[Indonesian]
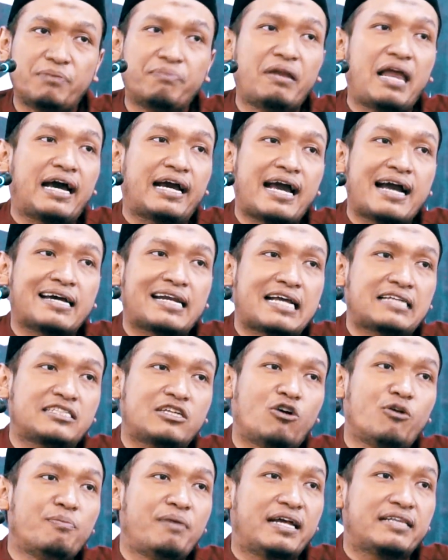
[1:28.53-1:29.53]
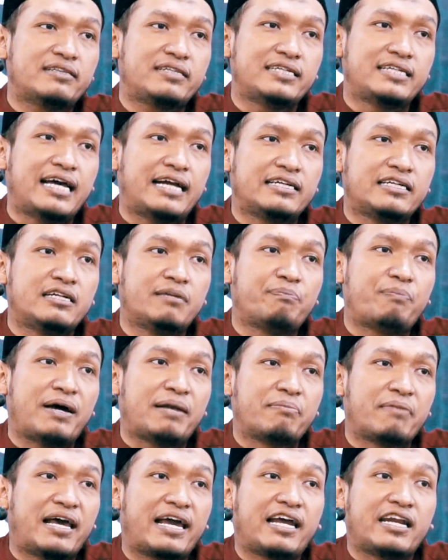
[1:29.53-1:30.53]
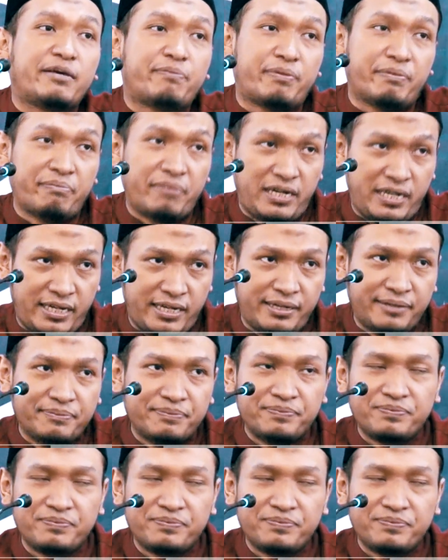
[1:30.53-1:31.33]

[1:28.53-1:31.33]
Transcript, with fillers: di belakang racik obat tidak di depan melayani pembeli.